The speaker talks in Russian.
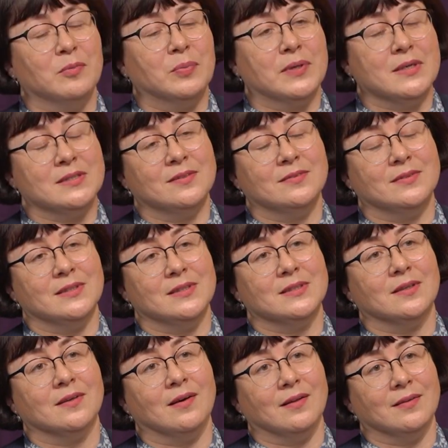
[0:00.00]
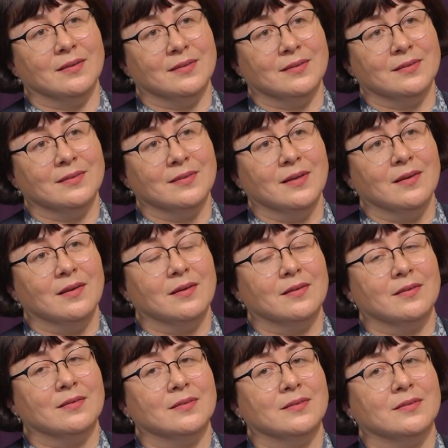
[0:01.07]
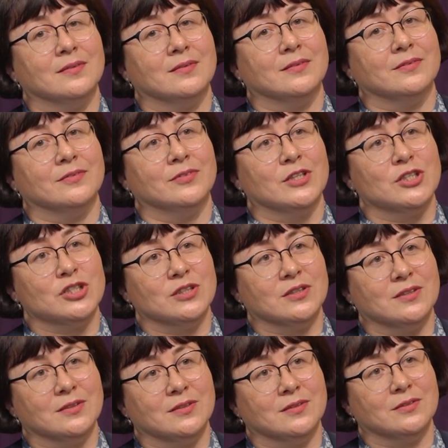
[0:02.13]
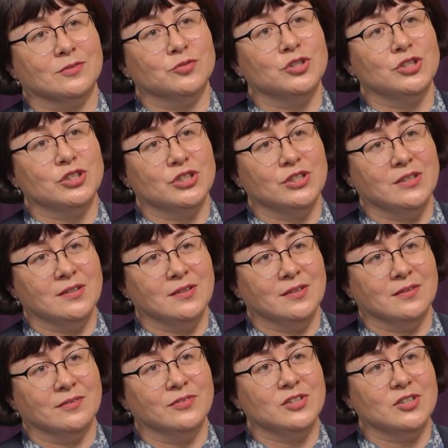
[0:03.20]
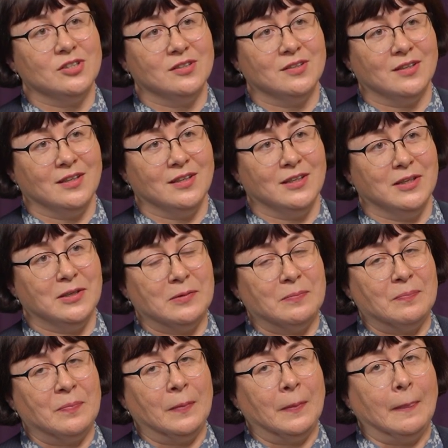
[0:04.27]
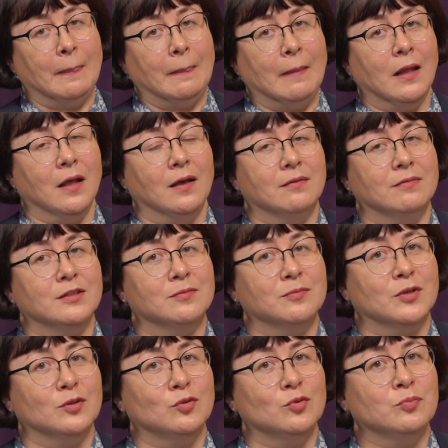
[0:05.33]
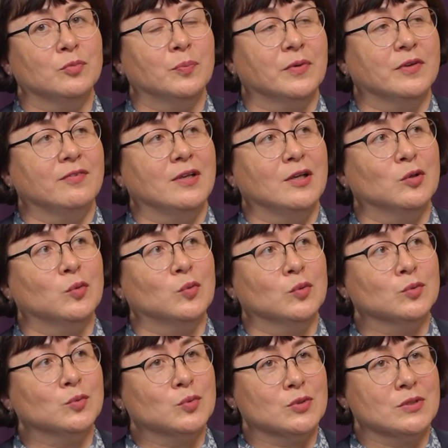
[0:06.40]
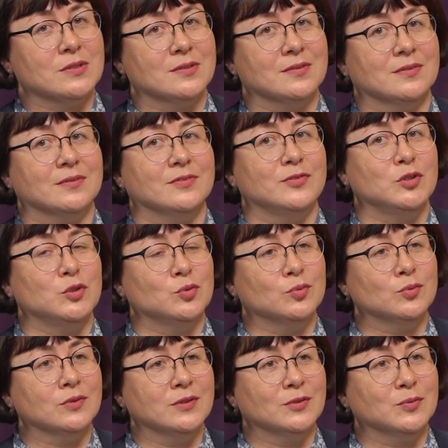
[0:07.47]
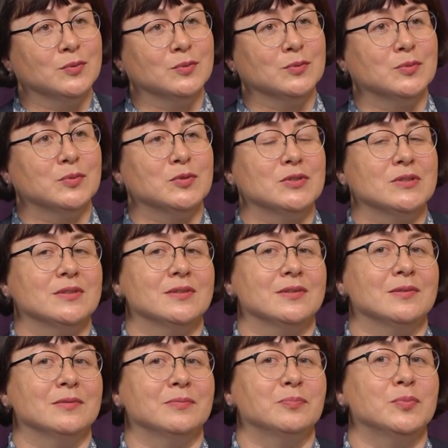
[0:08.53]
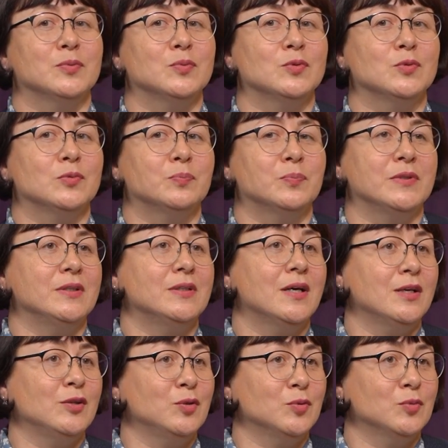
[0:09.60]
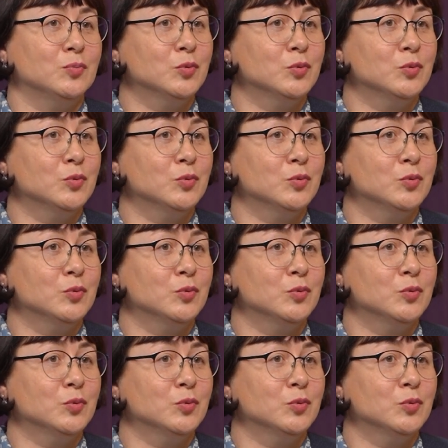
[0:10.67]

празднования Сагалгана э, в наших учреждениях ветеринарии. В этом году мы провели конкурс, веселый конкурс по поеданию